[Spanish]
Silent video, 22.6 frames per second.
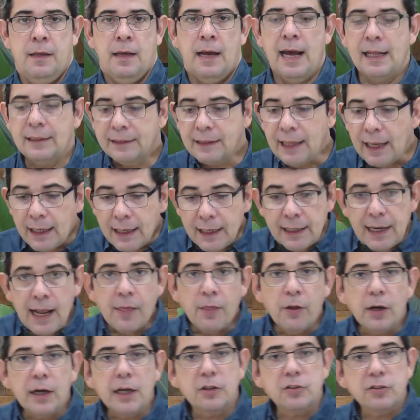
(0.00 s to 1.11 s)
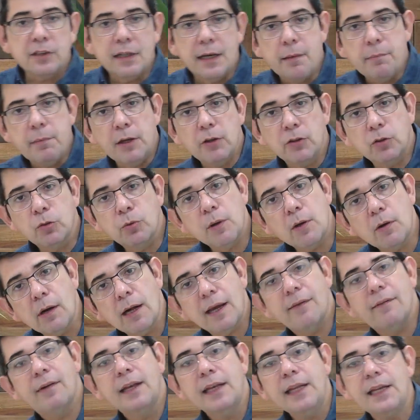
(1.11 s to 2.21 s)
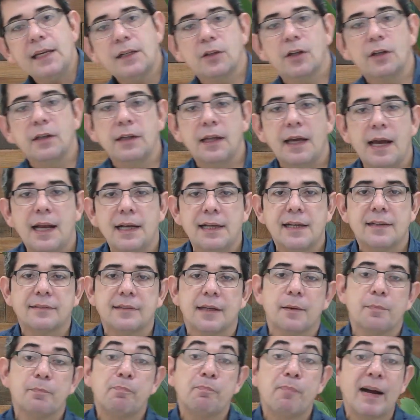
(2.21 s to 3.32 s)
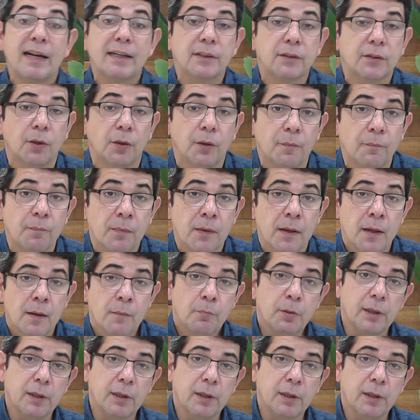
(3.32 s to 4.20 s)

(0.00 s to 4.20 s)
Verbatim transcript: A tal grado que los enemigos tuvieron que venir donde él y hacer pacto,